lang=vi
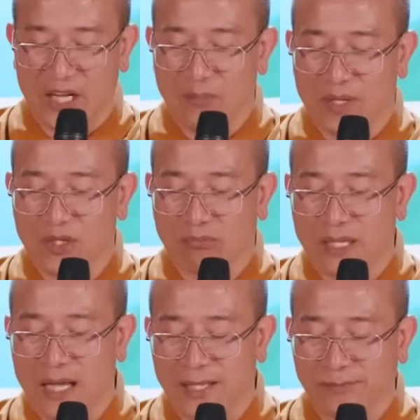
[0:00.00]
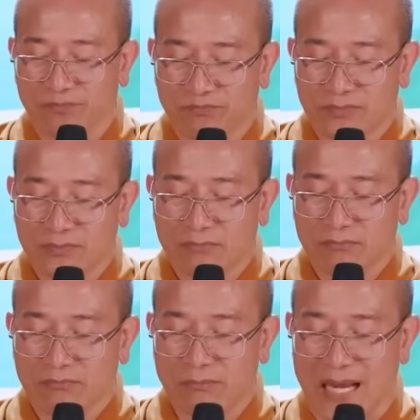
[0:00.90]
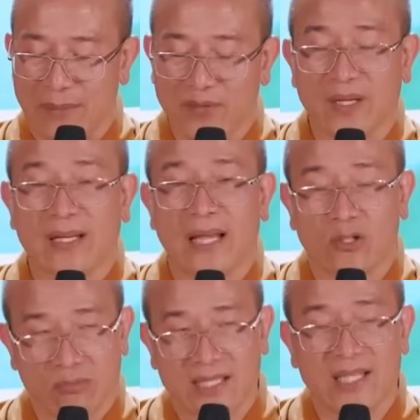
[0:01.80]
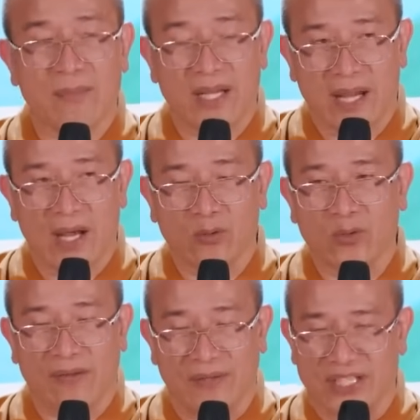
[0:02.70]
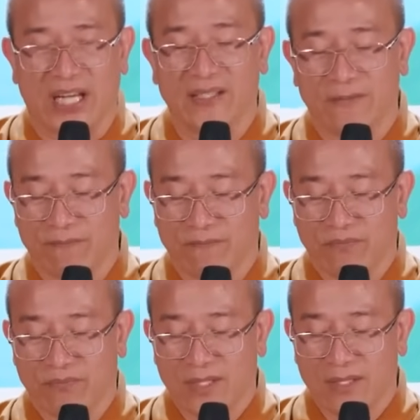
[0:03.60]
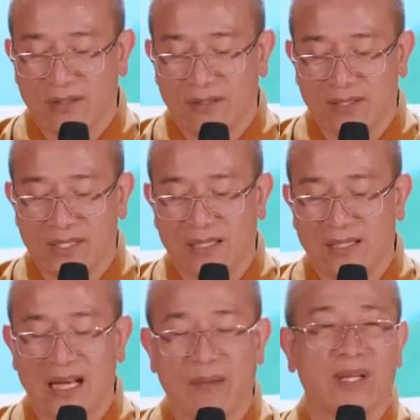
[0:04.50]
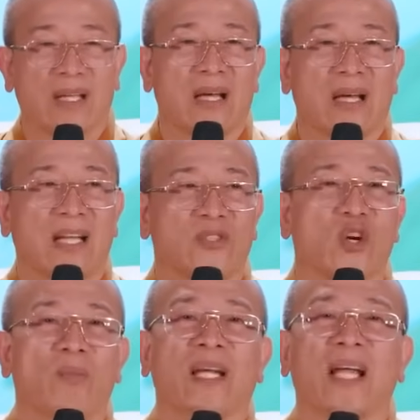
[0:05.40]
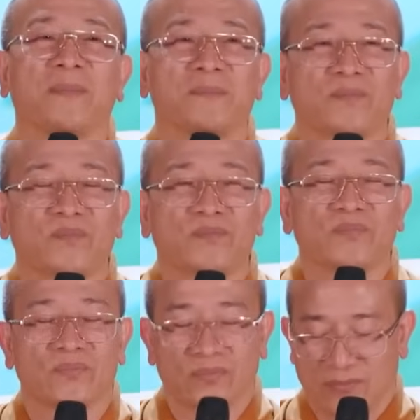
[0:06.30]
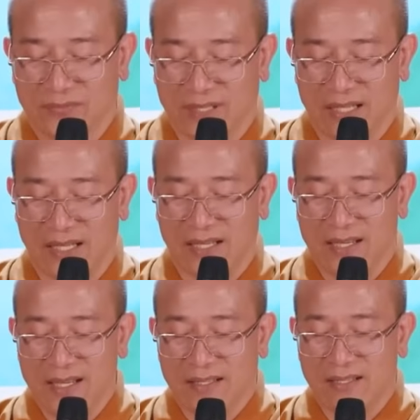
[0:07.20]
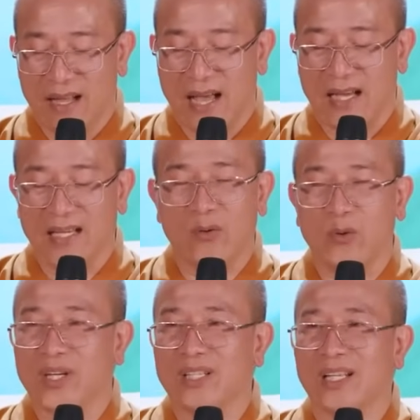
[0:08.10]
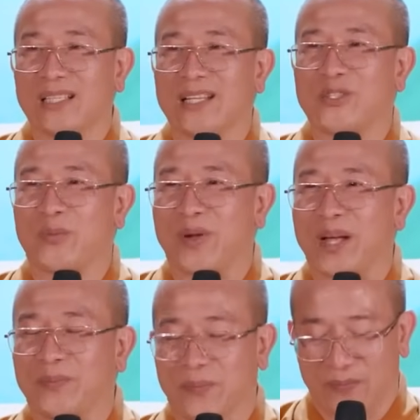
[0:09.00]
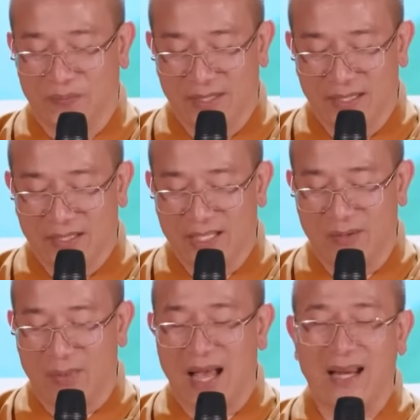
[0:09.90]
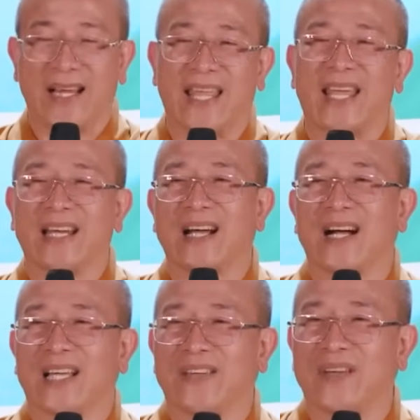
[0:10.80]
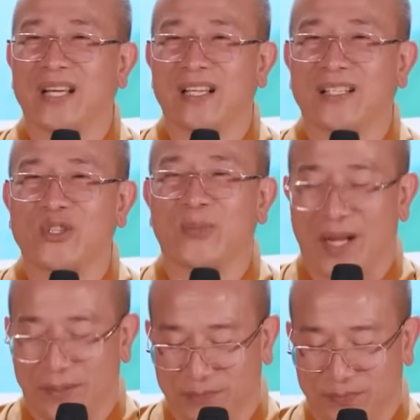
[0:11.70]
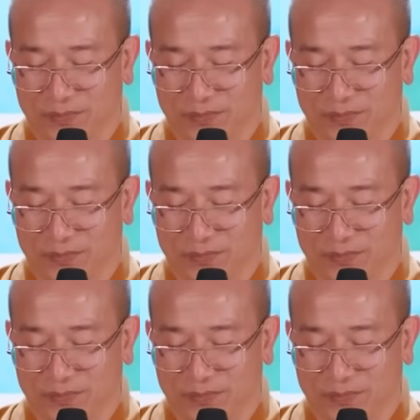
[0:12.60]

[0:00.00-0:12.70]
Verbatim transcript: Nếu mà chúng ta mà làm những việc này chúng ta sẽ bị nghèo, chúng ta phải tránh. Thứ nhất là mình ăn trộm, ăn cắp. Đó. Thứ hai là khuyên người ta trộm cắp. Thứ ba là khen ngợi cái việc trộm cắp.